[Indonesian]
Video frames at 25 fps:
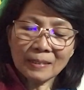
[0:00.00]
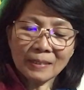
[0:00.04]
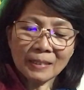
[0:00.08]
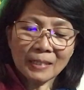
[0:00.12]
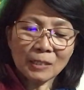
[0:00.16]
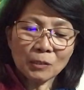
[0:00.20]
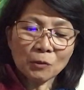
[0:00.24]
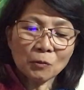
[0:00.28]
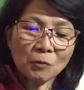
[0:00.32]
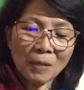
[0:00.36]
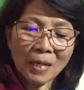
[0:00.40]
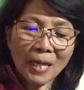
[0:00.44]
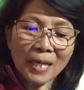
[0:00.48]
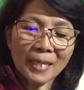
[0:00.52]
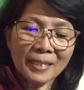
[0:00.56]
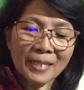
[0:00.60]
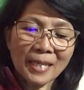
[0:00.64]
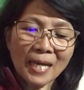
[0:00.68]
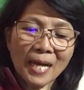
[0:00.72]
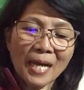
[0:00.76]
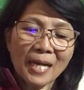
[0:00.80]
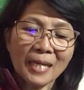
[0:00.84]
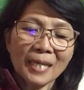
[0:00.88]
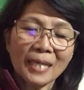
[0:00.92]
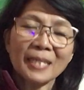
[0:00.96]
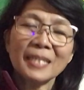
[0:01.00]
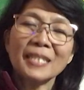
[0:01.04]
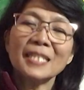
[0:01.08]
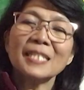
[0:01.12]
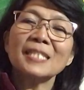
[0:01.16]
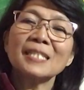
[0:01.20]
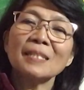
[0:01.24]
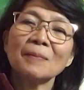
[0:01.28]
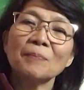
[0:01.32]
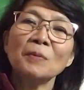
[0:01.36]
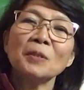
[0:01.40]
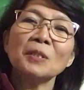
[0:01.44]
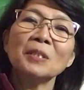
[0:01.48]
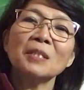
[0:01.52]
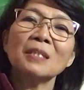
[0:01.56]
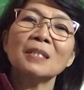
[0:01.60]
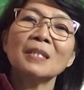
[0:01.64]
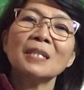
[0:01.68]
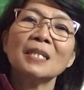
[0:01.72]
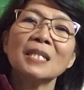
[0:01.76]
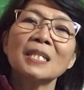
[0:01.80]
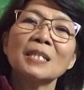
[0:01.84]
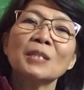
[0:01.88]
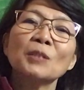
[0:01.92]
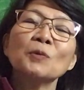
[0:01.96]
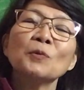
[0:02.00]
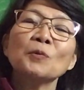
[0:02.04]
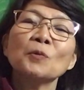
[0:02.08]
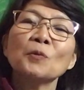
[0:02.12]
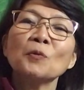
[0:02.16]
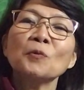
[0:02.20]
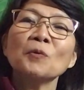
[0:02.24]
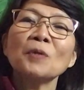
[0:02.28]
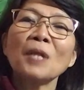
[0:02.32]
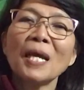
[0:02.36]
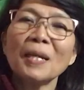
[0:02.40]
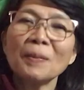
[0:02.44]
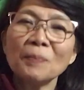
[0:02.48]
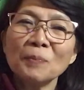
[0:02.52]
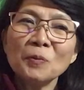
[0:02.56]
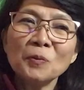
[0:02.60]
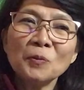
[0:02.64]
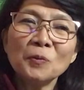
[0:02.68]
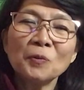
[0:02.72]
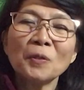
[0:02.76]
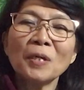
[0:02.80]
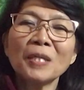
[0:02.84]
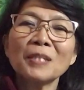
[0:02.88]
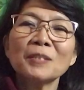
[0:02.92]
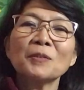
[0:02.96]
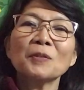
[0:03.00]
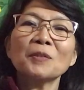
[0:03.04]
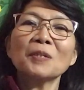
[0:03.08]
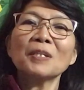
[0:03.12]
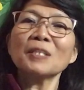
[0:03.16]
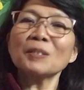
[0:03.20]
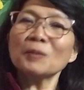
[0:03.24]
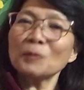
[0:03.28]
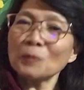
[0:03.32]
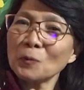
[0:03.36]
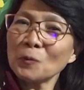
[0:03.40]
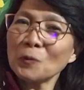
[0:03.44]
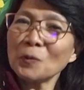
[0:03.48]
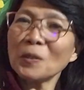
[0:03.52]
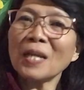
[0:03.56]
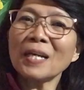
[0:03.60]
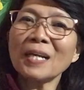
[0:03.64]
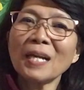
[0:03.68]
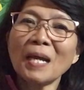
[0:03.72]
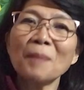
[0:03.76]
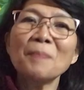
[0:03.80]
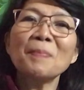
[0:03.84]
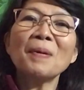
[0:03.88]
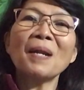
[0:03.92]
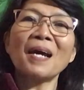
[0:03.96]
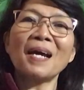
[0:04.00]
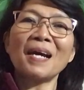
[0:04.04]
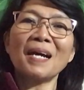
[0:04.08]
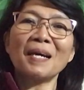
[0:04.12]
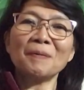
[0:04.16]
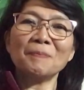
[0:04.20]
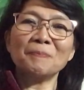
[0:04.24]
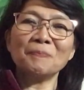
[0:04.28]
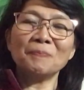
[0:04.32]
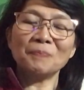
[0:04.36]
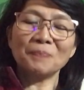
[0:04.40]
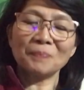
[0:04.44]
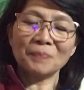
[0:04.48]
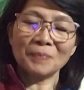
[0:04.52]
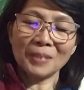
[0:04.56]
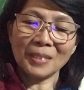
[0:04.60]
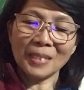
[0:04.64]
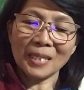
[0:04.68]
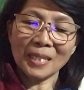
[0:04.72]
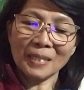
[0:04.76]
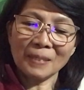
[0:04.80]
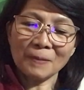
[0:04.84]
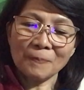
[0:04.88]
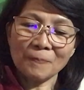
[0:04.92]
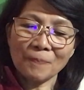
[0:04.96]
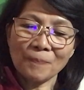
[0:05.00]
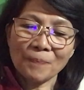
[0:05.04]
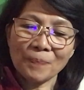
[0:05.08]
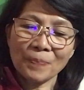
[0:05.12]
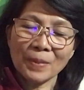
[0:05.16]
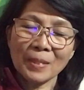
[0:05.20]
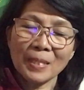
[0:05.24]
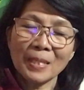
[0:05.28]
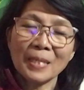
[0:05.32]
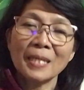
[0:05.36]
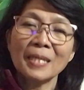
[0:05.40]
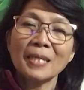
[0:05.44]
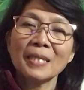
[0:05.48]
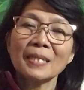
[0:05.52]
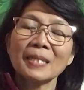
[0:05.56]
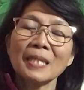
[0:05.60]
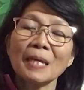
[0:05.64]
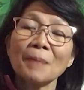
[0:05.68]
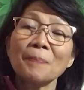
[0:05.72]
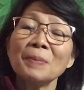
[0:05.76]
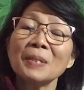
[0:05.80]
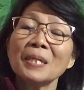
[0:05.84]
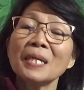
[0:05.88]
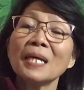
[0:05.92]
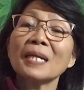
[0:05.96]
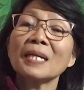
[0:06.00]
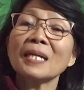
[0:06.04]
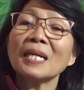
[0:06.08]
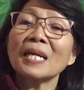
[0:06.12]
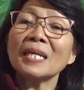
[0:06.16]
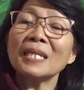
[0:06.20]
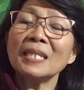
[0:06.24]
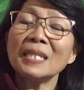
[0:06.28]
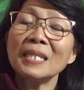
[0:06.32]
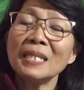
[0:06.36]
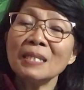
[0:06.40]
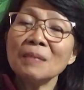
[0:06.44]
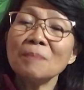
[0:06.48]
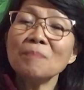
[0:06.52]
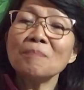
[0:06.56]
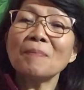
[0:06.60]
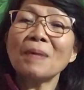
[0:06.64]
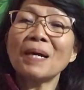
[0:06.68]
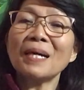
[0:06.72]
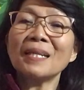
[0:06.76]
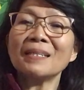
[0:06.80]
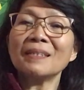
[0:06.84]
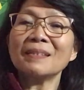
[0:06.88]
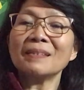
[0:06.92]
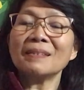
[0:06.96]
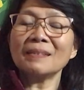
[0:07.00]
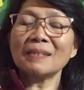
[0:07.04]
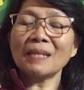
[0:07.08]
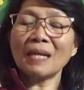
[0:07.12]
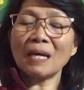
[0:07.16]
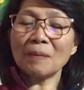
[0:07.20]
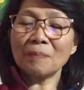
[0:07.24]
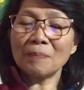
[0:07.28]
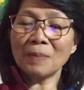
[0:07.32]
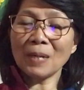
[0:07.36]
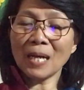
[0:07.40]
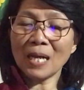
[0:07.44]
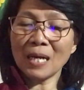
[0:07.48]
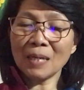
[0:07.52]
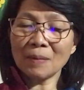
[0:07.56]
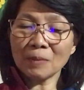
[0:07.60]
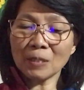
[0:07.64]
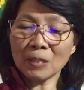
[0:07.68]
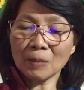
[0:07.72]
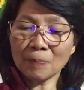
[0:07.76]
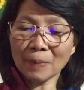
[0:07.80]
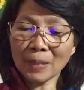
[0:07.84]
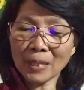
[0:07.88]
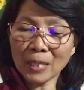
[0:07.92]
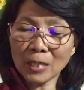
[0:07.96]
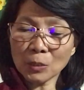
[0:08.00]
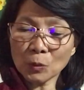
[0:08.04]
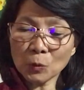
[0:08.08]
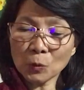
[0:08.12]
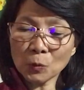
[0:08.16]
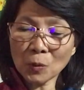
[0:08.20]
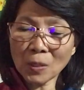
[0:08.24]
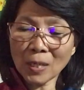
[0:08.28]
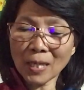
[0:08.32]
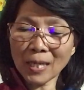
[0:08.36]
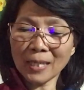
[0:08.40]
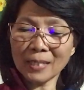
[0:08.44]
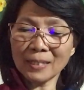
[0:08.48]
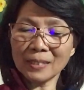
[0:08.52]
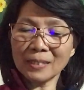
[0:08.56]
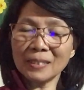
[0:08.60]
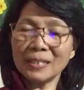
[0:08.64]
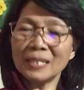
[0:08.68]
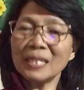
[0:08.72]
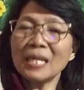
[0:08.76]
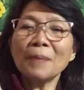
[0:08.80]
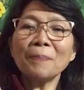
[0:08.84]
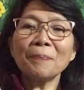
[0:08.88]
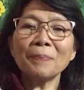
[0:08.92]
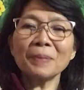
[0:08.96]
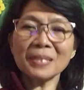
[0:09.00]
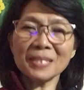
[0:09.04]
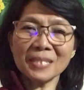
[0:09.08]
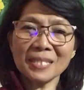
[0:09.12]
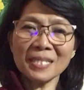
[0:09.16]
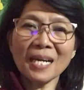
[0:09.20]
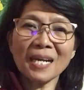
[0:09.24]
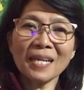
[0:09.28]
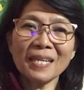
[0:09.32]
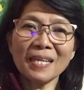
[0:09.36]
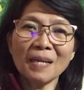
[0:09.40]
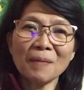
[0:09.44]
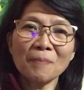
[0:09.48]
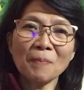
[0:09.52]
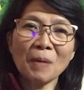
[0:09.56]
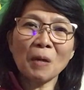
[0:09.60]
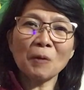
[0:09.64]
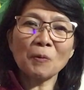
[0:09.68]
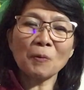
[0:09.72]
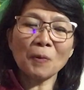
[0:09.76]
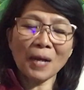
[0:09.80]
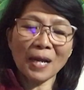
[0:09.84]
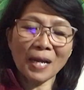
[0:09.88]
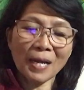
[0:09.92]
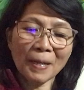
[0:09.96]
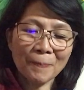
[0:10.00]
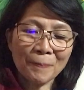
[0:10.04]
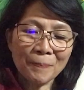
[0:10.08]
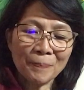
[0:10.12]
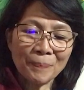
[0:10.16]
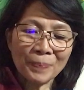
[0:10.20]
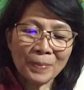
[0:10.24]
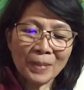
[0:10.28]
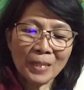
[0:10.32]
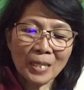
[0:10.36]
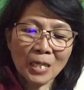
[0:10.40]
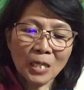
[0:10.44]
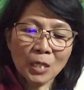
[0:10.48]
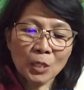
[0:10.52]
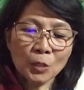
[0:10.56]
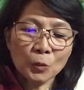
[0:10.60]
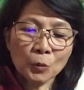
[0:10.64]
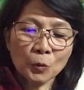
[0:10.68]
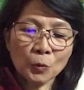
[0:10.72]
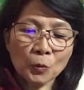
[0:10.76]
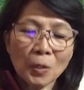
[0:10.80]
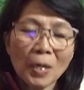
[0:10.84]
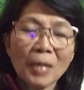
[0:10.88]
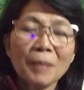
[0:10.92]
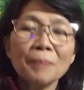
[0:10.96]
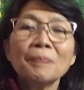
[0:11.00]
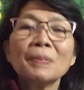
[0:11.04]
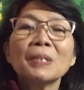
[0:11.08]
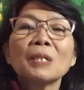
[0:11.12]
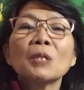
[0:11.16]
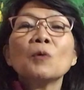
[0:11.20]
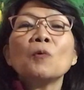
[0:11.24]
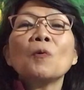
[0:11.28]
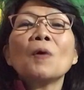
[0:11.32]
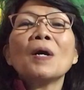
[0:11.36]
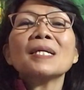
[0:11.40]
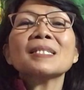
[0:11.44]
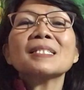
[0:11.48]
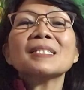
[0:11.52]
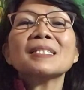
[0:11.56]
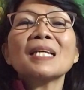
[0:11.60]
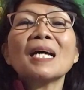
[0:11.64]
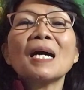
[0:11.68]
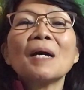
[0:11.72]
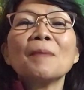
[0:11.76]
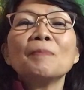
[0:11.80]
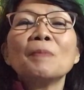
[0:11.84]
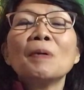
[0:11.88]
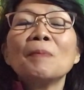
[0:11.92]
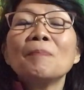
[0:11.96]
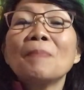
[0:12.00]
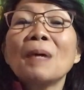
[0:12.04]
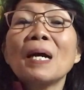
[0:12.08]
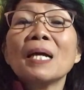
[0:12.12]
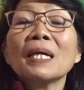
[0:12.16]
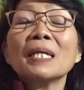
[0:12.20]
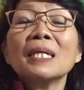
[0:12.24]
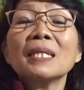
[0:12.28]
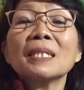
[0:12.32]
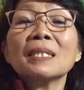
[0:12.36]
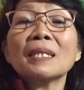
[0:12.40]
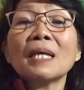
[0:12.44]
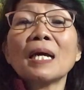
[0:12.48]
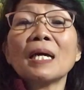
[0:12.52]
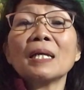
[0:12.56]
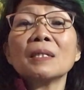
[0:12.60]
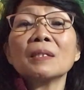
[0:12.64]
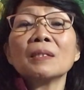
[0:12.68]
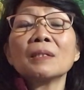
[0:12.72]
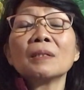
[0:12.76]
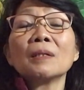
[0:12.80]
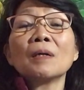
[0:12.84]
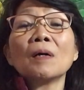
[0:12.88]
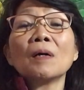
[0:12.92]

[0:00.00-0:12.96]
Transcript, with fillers: itulah yang akan disebut keturunanmu atau keturunan Abraham ya tapi karena iman Abraham kepada Tuhan dia percaya bahwa Tuhan berkuasa membangkitkan